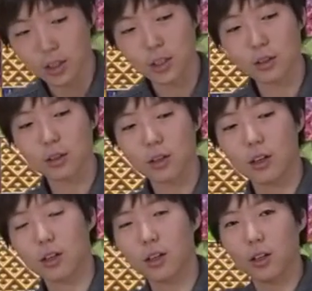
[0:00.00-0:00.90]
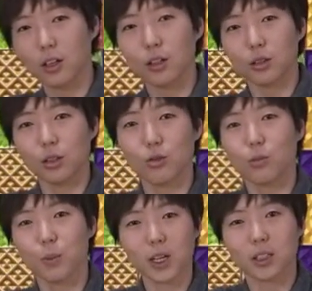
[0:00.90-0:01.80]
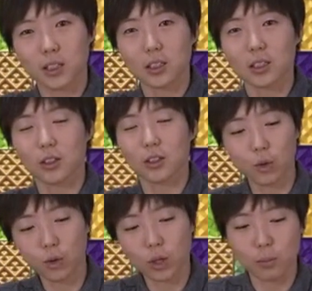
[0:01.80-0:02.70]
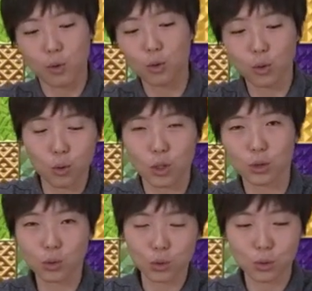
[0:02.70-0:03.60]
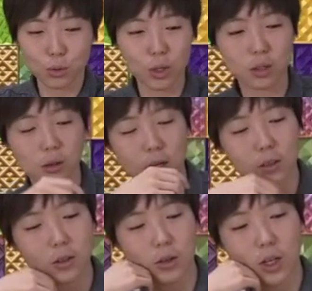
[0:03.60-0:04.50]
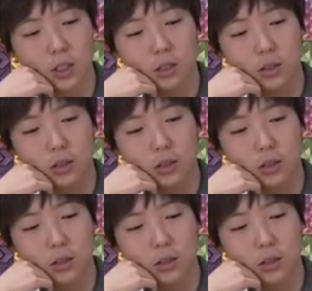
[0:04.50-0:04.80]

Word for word: 이렇게 진공팩까지 이렇게 공기 쪽쪽쪽 해서 하는 것까지